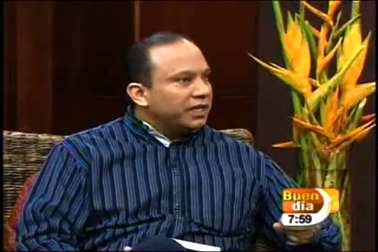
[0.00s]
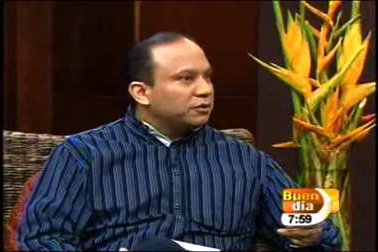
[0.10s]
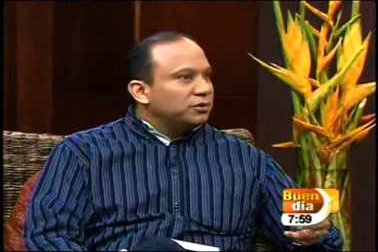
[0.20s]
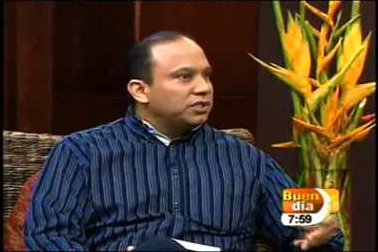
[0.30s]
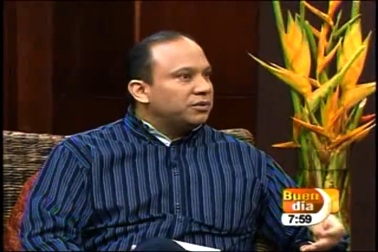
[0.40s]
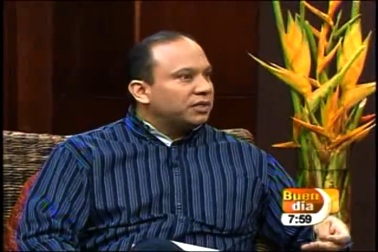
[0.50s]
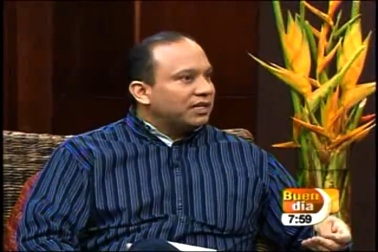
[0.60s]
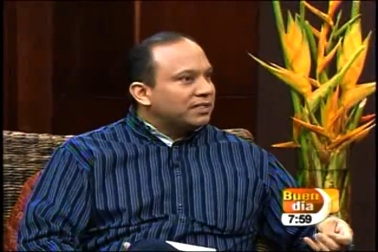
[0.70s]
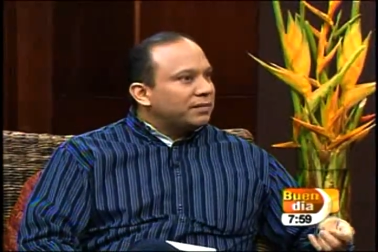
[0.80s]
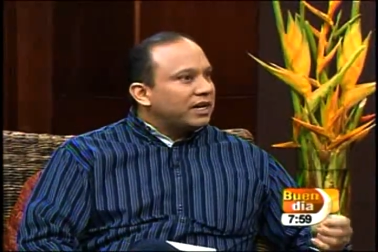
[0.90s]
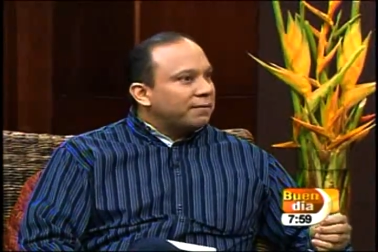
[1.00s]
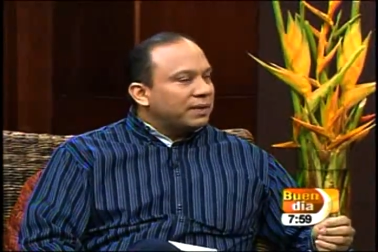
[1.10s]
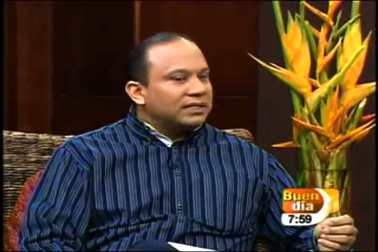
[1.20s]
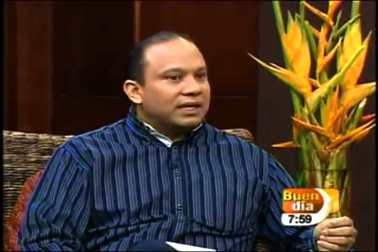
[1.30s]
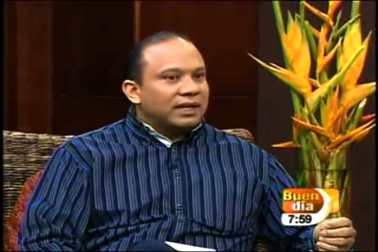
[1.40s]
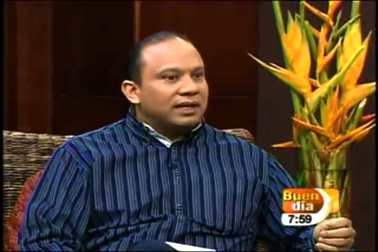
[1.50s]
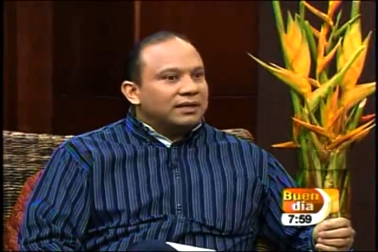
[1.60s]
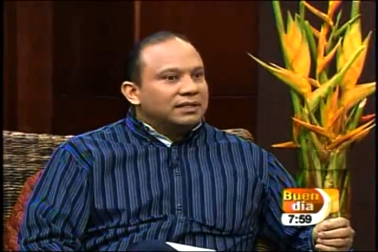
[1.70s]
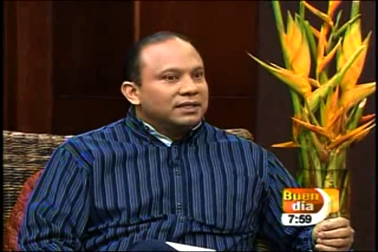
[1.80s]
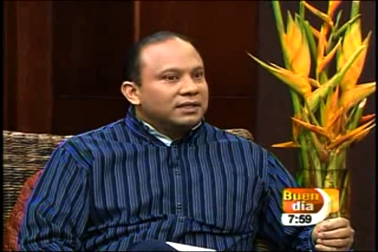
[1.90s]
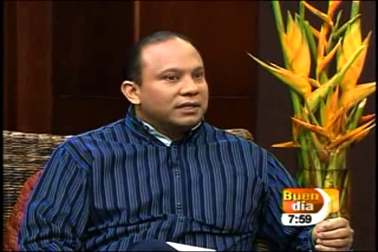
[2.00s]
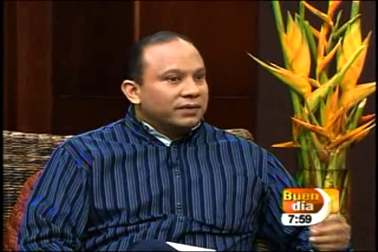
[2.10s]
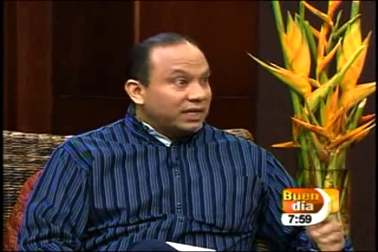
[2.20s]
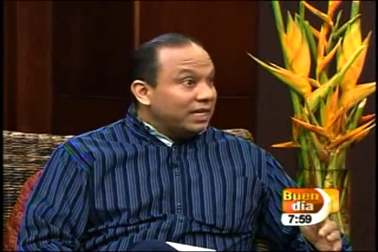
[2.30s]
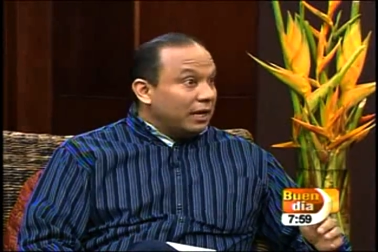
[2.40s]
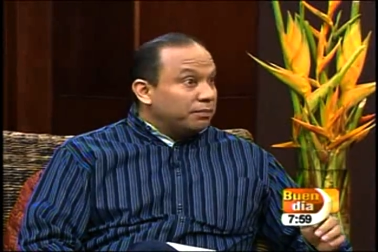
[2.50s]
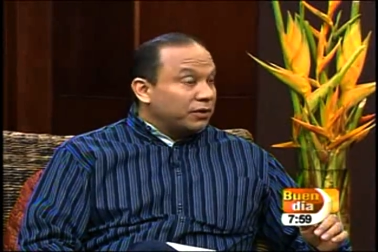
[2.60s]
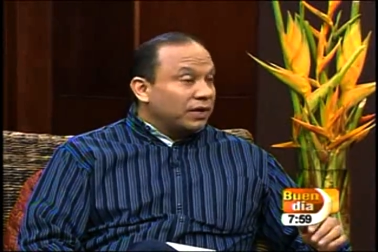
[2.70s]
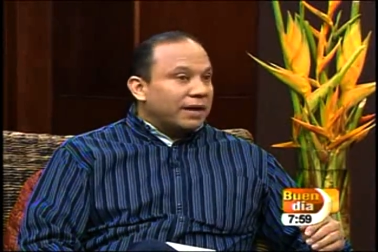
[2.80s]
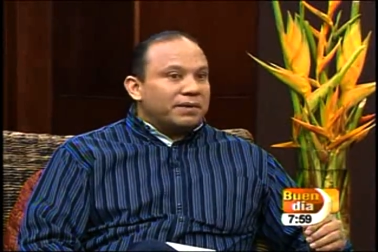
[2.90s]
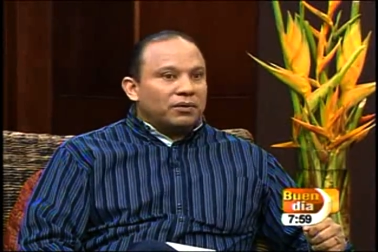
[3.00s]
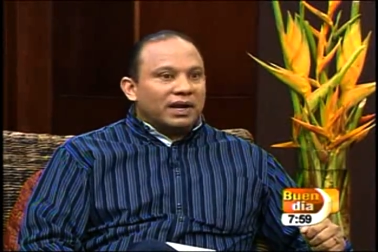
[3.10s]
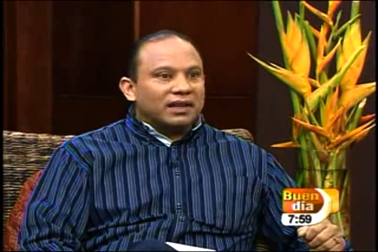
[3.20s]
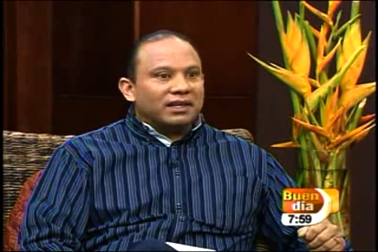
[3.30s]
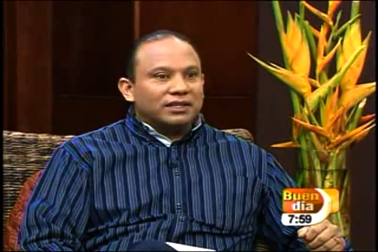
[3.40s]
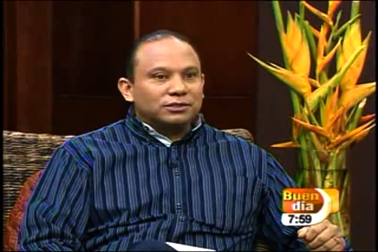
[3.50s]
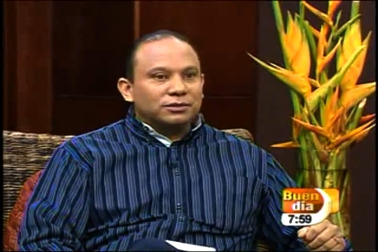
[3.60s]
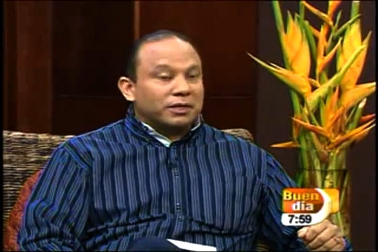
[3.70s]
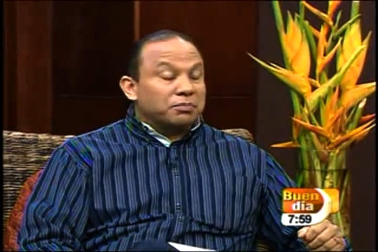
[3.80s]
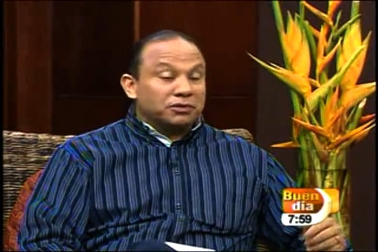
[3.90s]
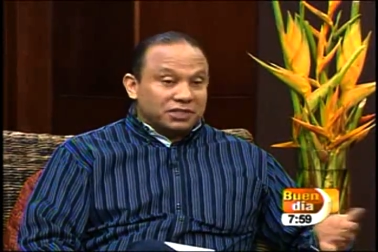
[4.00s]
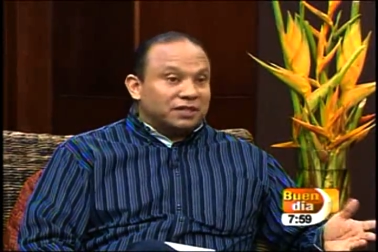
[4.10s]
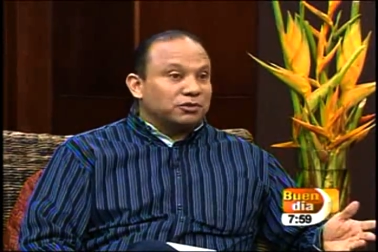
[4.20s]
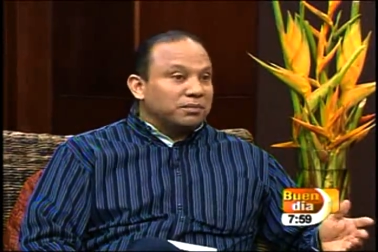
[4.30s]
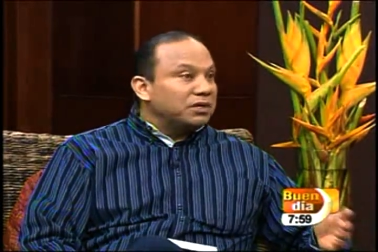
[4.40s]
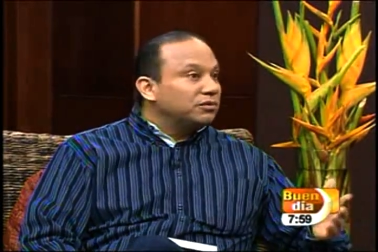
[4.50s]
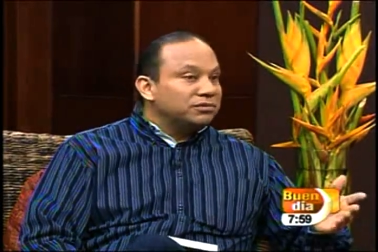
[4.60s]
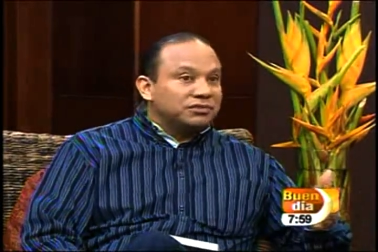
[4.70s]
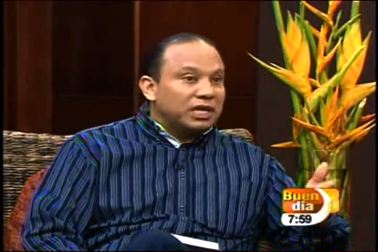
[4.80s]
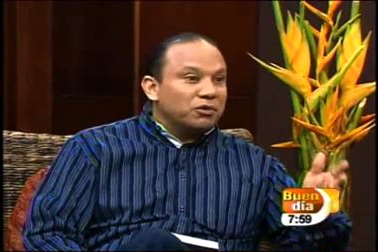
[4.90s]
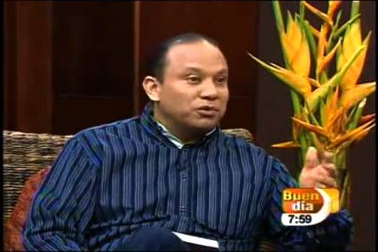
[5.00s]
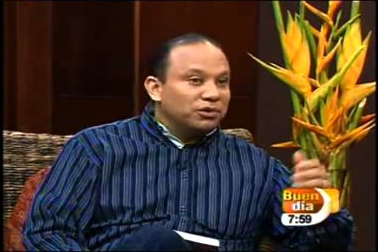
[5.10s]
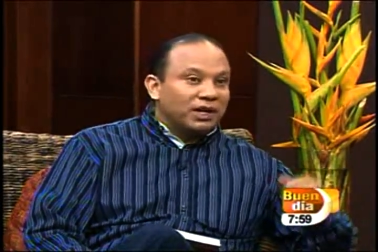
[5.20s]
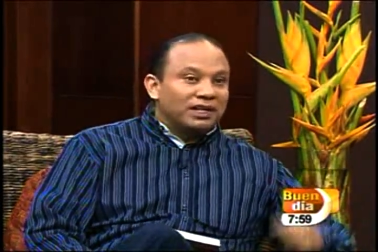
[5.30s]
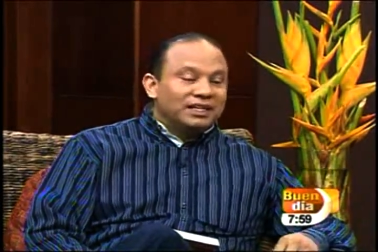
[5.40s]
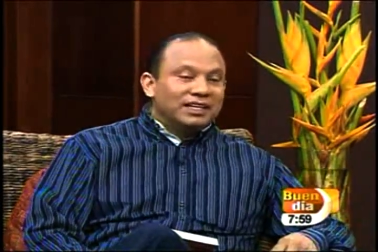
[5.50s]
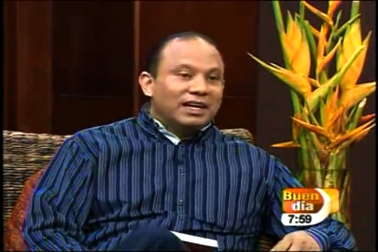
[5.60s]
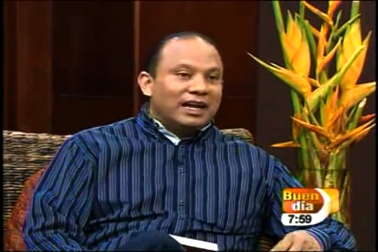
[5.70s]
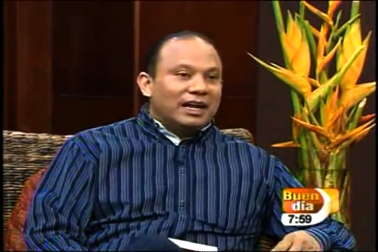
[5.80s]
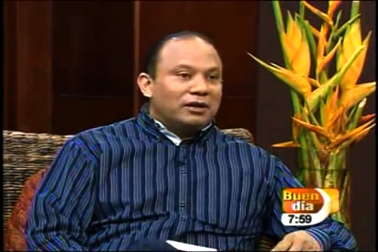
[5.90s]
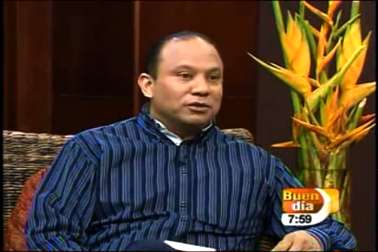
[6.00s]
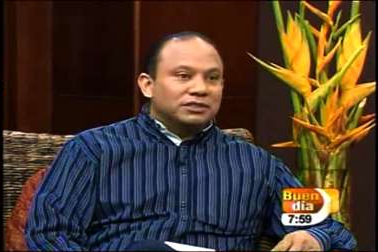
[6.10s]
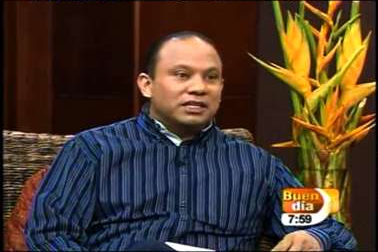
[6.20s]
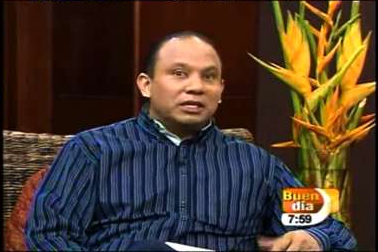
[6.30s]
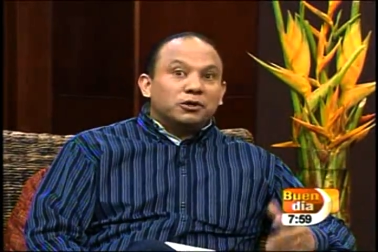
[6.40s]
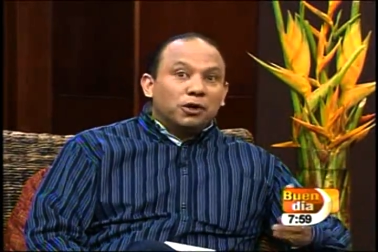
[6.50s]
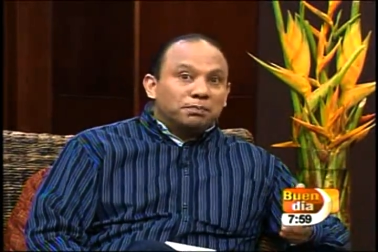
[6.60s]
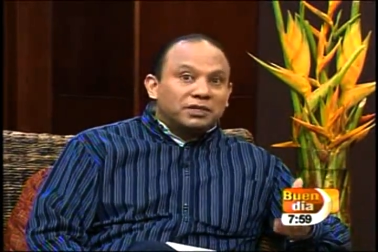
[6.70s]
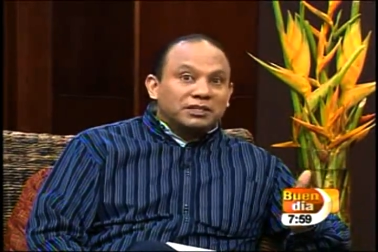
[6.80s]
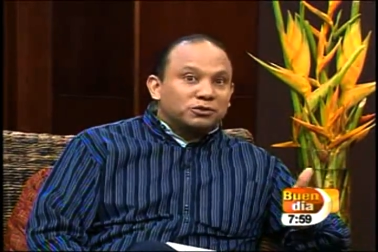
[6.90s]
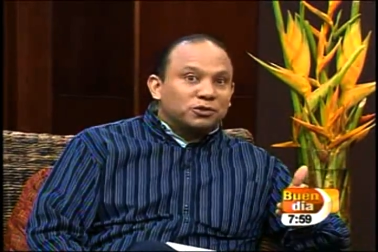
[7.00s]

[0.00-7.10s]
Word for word: de ejecutivos la semana pasada que venía al programa a hablar de esto, que por cierto envío un saludo a a los de INCOP que